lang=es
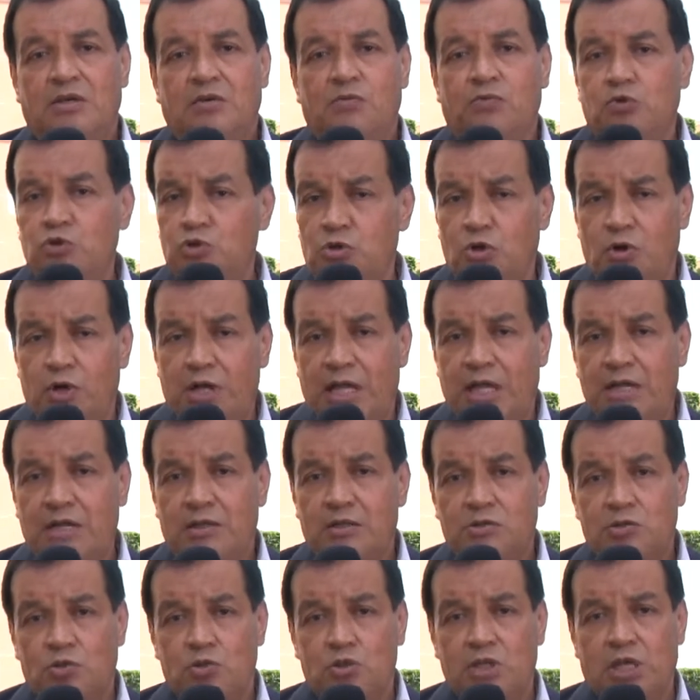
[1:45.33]

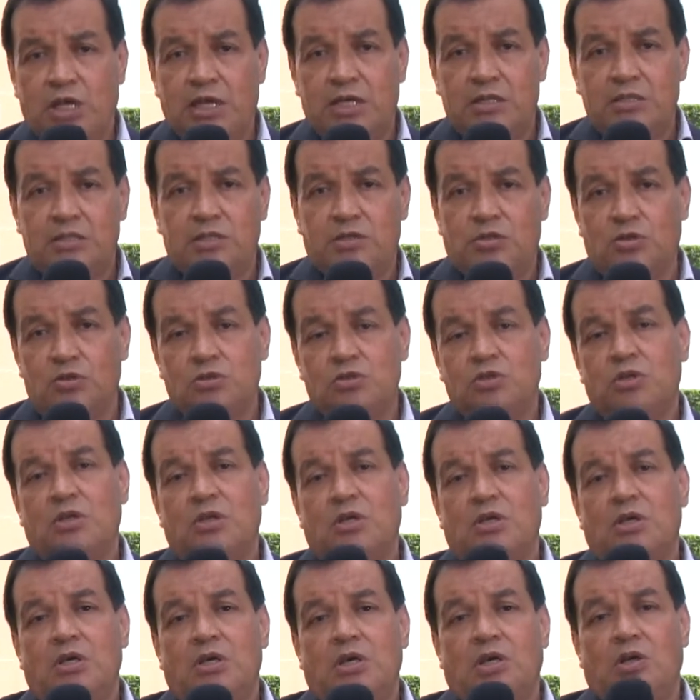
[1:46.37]
Fusionan sus ejércitos
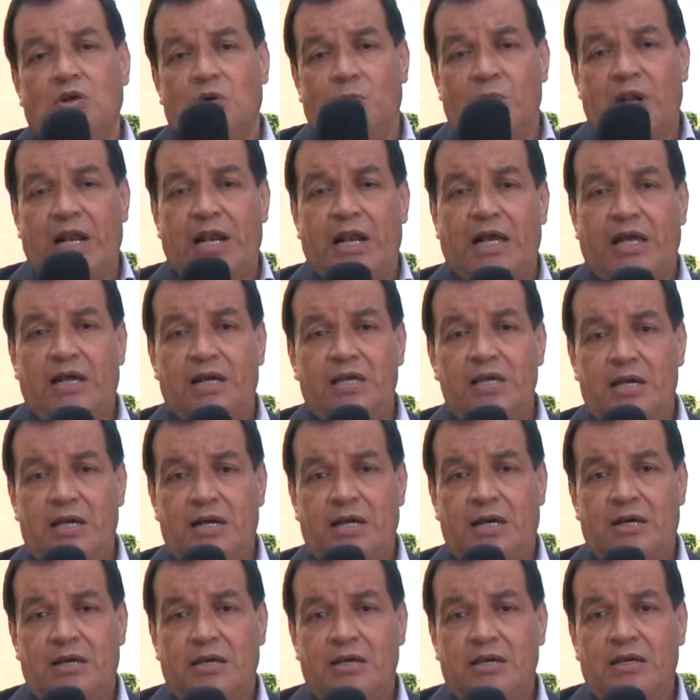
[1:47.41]
y nombran a
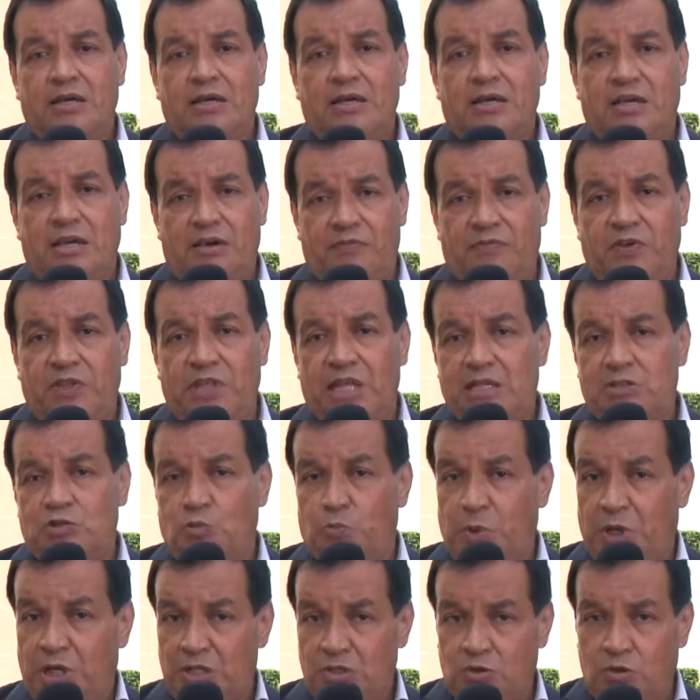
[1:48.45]
Calleja jefe de las
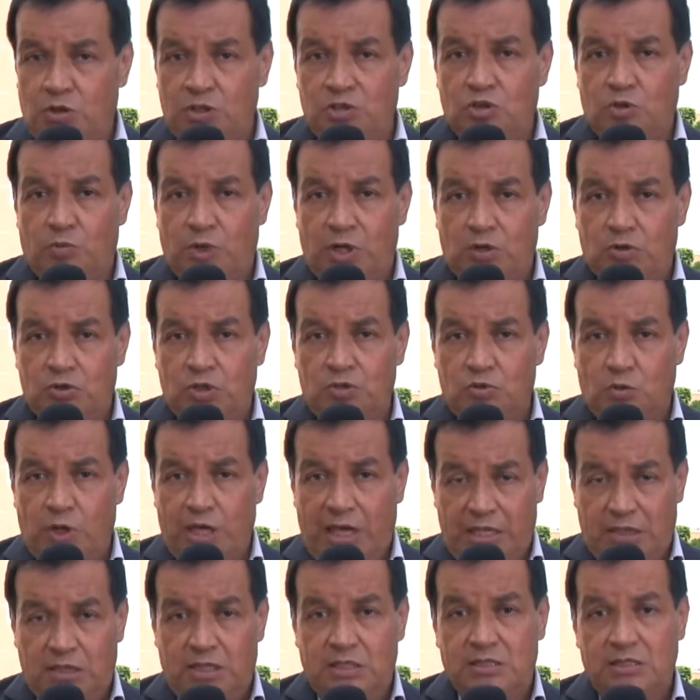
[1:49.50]
operaciones sobre los
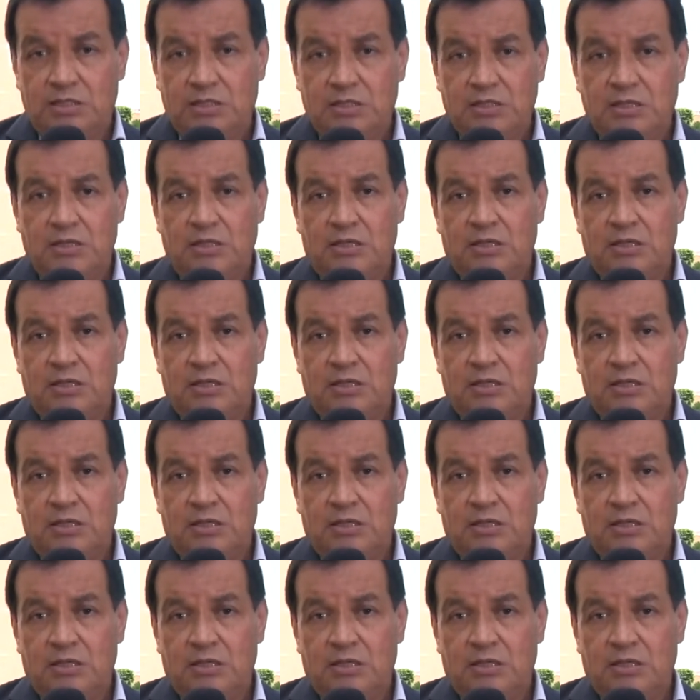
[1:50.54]
insurgentes.